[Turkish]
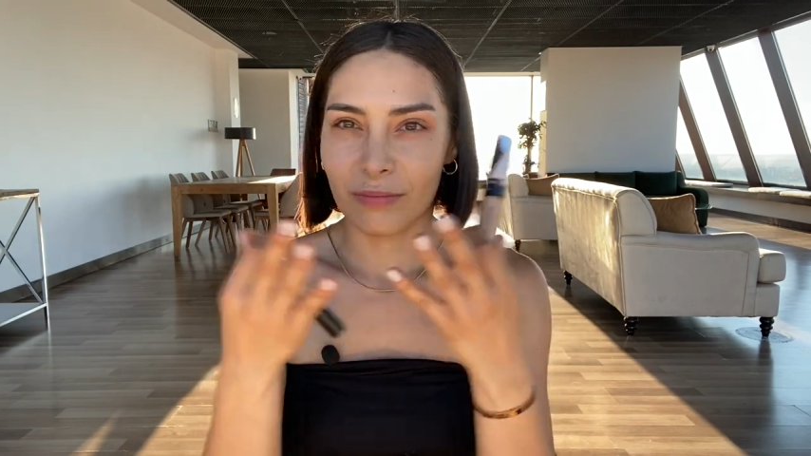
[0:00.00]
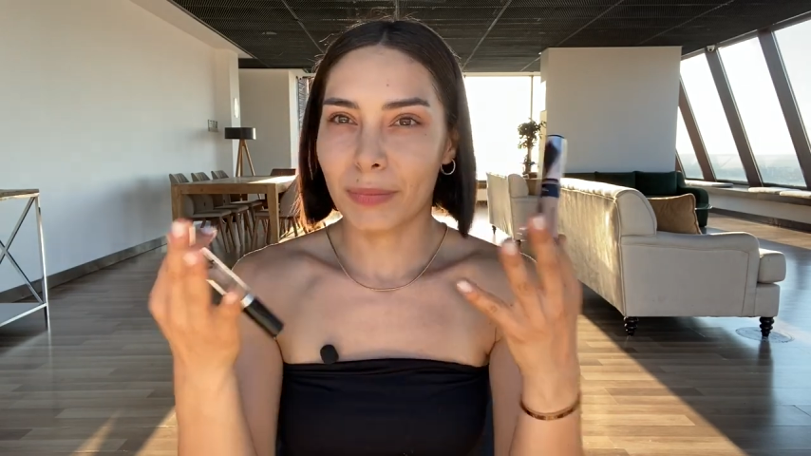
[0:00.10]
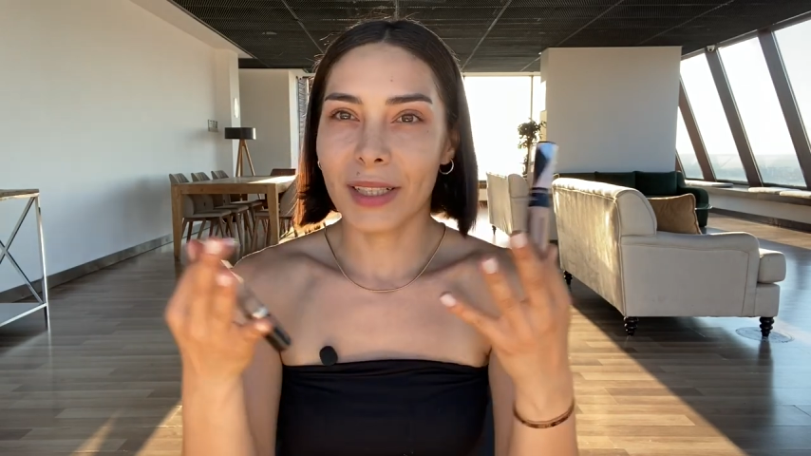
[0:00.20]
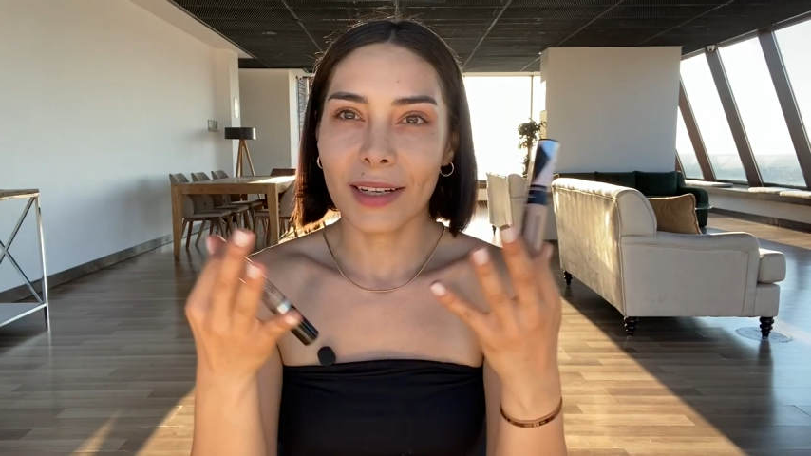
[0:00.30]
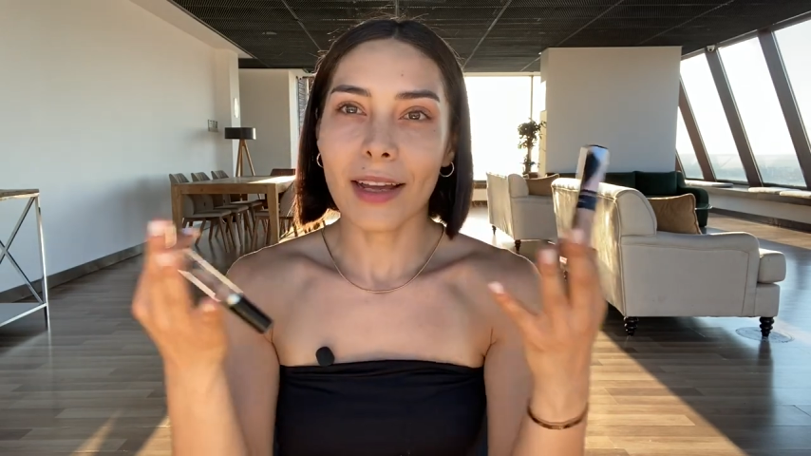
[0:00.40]

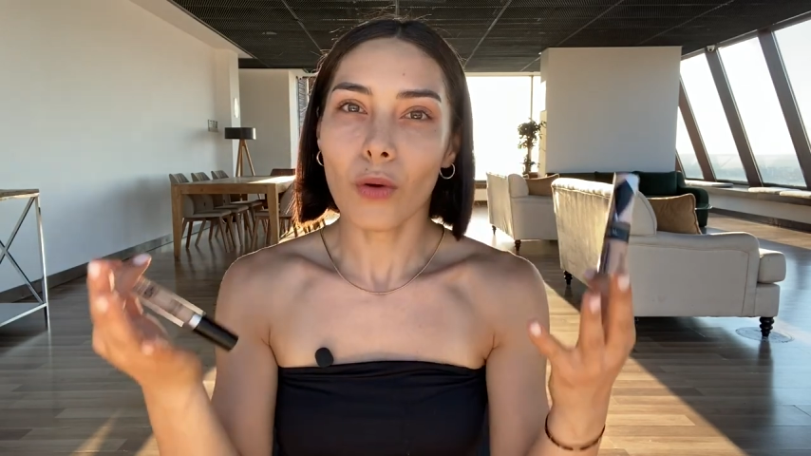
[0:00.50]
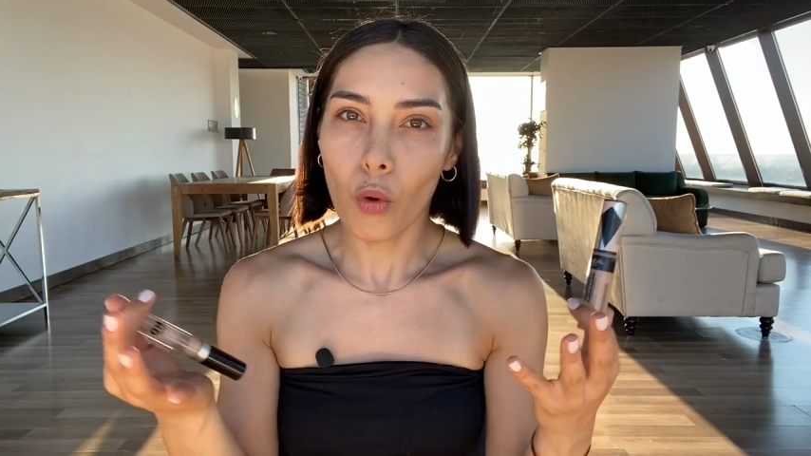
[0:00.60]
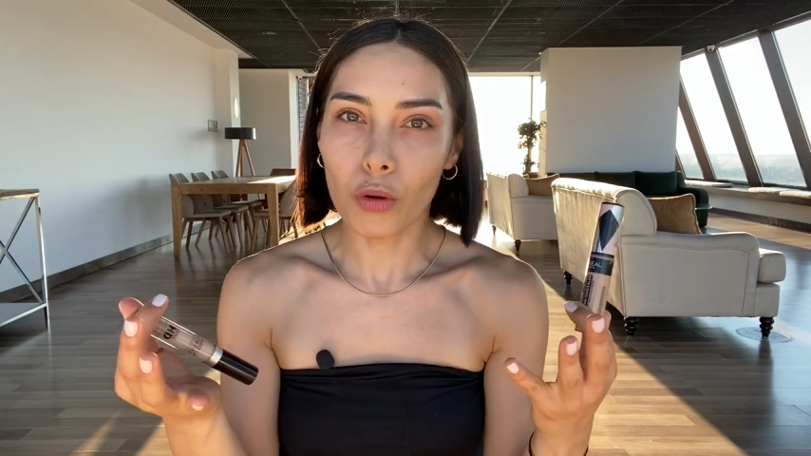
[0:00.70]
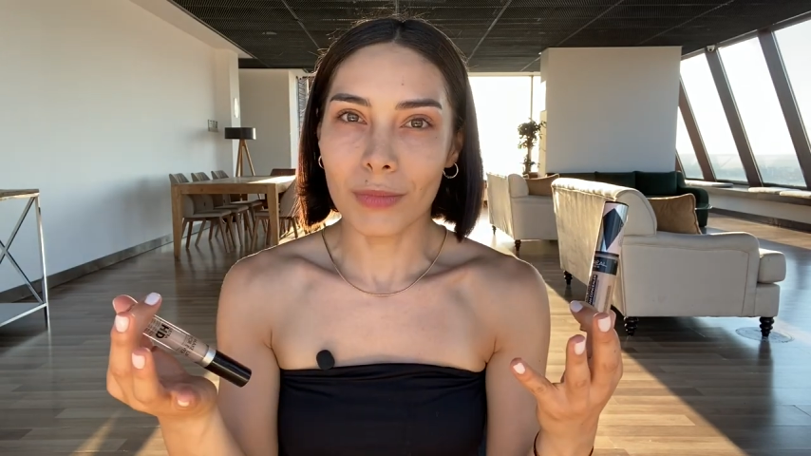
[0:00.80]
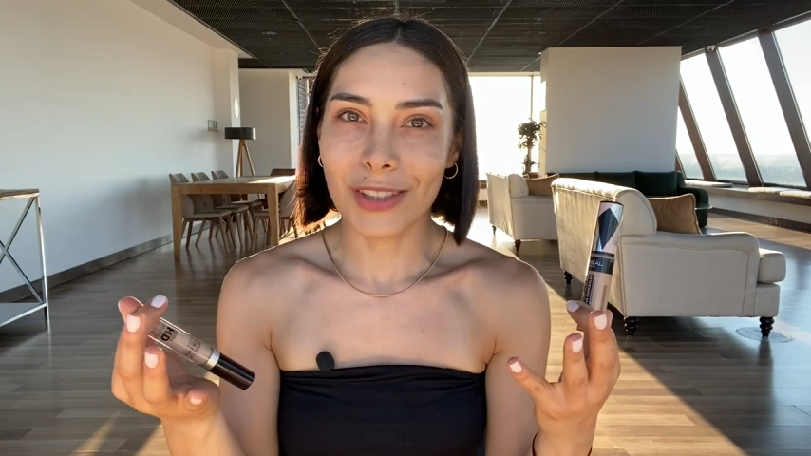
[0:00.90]
bir renk
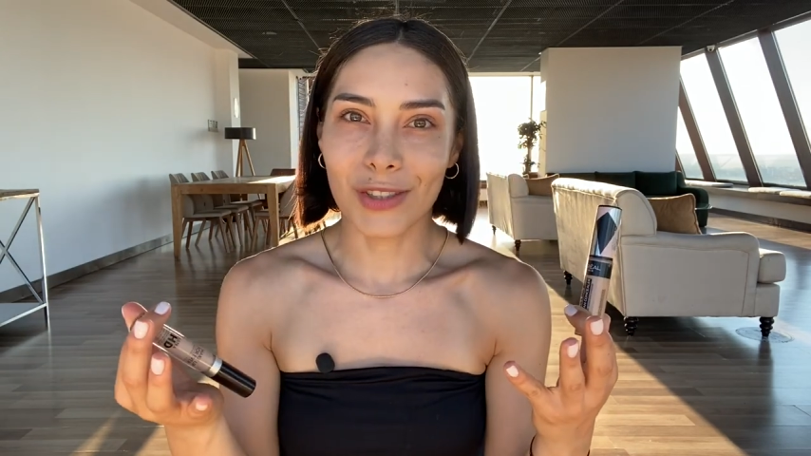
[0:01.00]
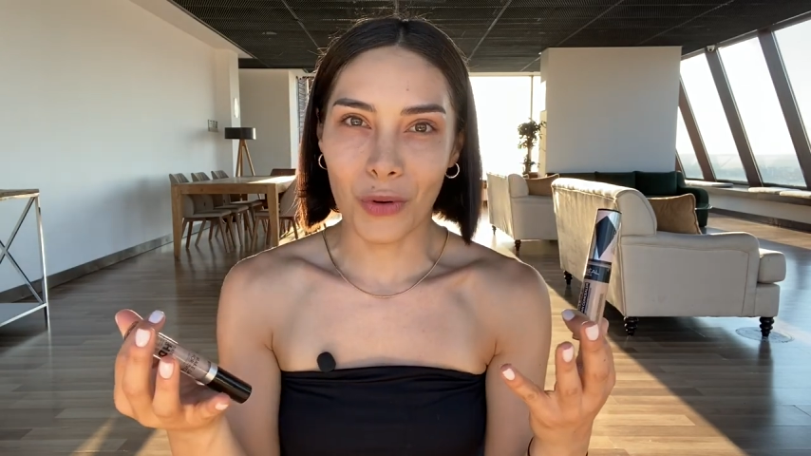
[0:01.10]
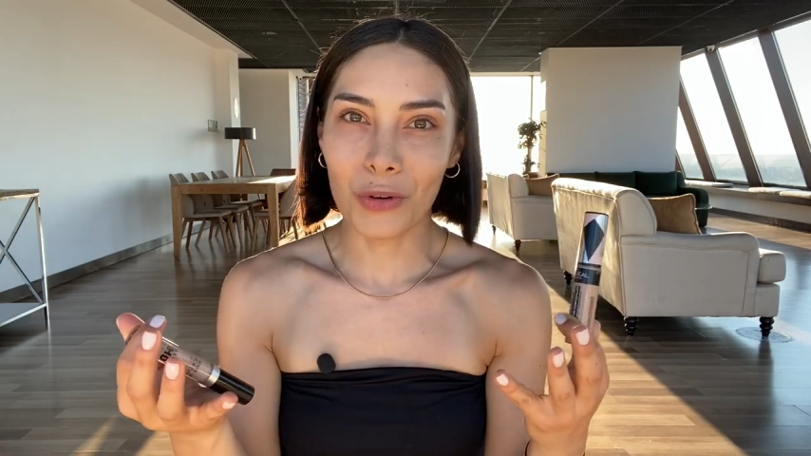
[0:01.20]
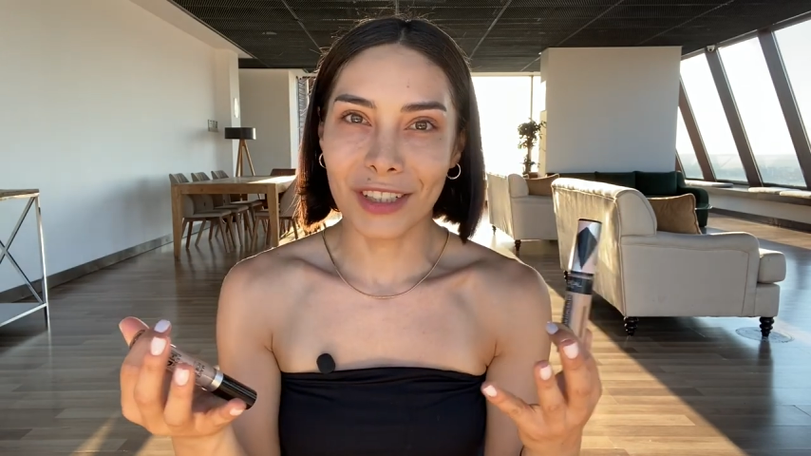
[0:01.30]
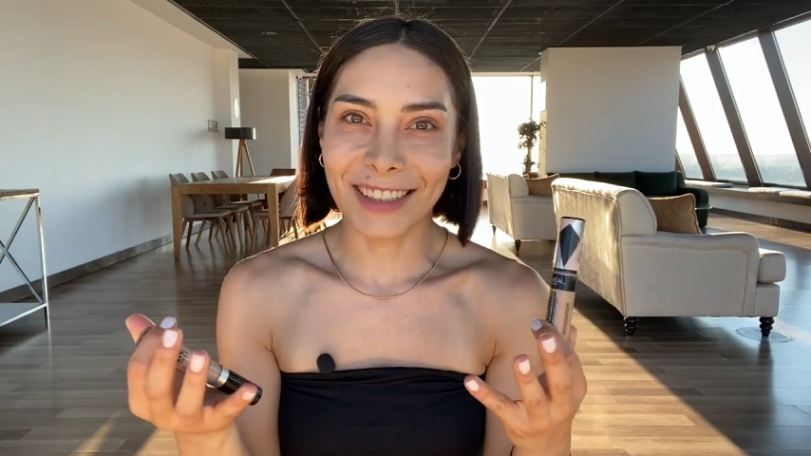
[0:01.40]
olmasın
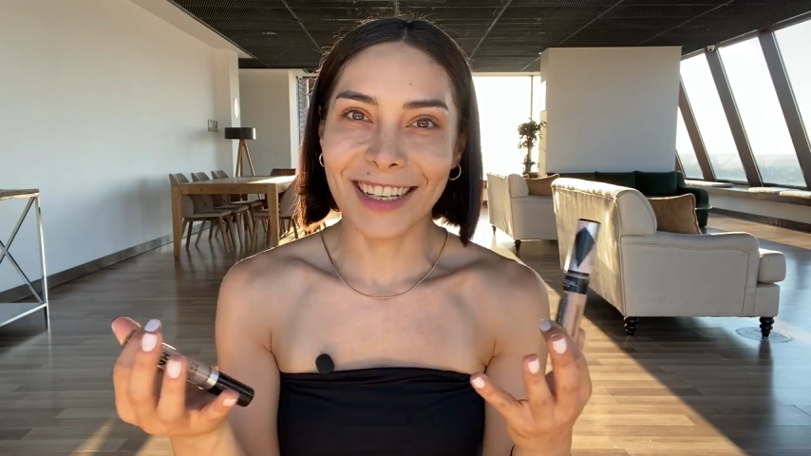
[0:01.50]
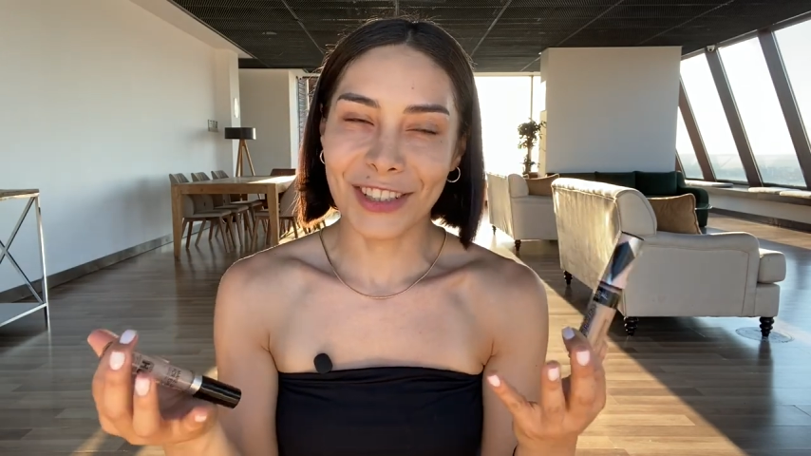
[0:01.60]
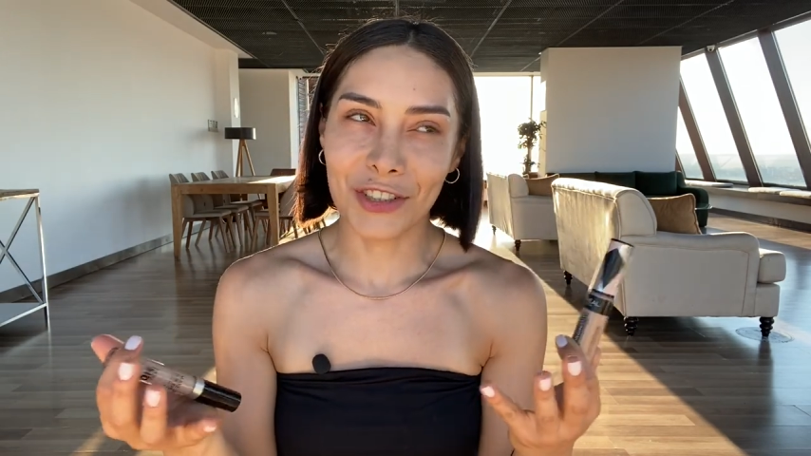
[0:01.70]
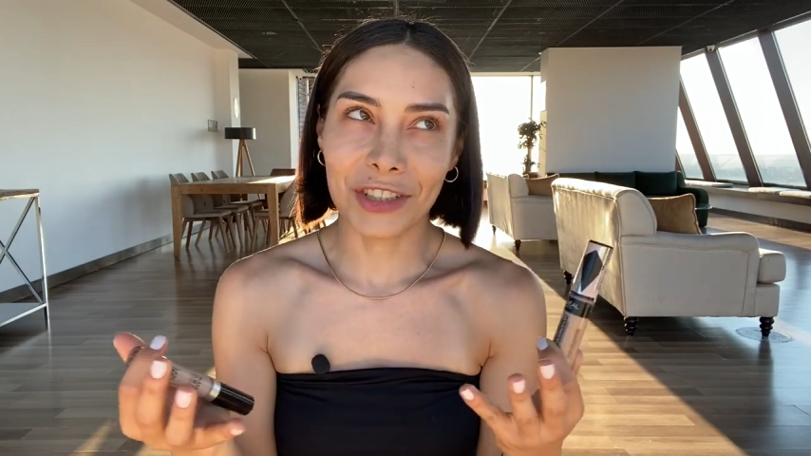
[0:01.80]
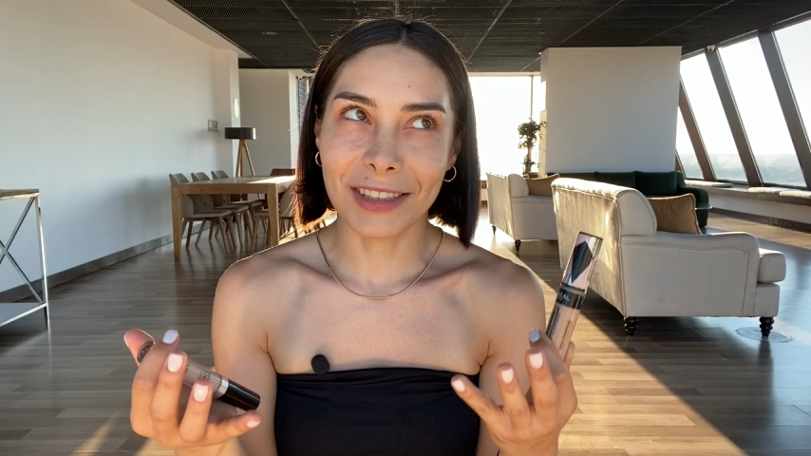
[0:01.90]
orada diye
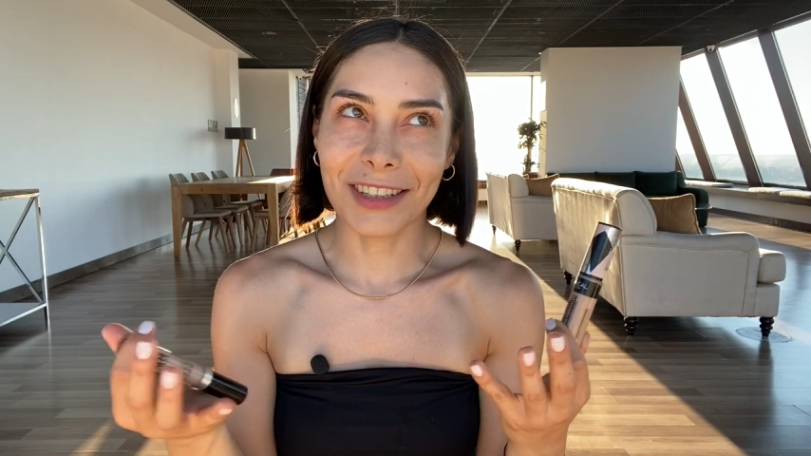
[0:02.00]
açıkçası